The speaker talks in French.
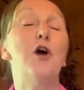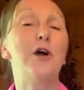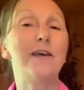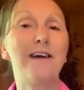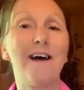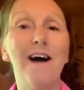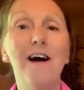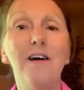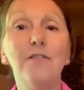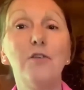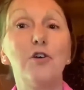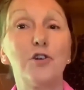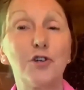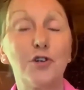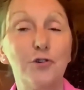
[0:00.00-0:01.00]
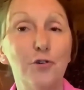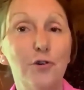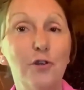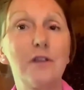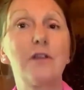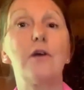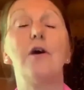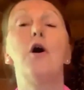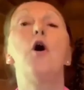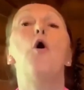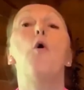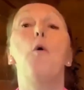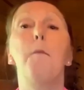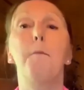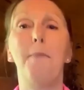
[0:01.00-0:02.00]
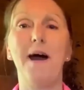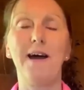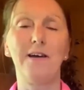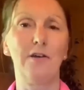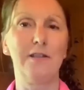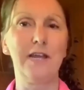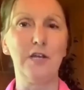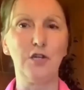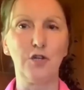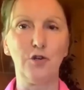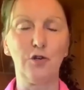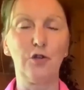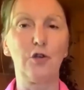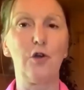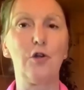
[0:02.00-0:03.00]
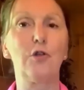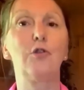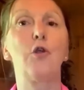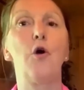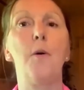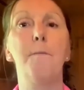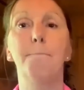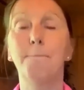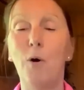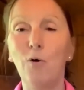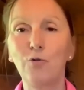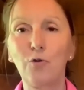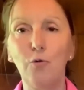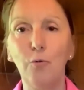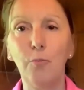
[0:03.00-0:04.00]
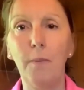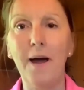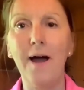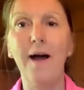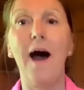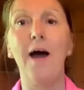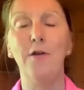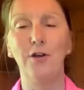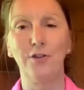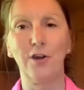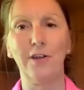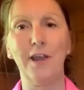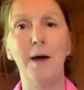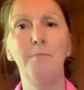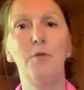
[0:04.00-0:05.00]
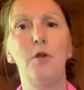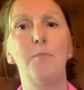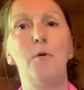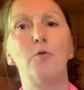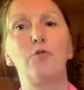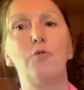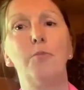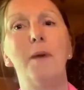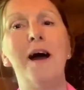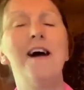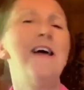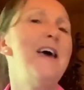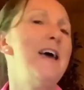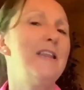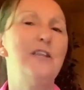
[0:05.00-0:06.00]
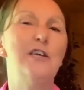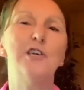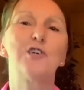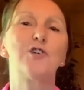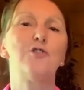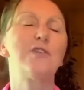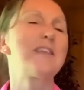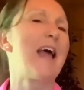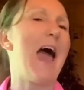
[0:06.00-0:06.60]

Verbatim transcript: grandes chutes au parc des chutes de Montauban, à Notre-Dame de Montauban, des chutes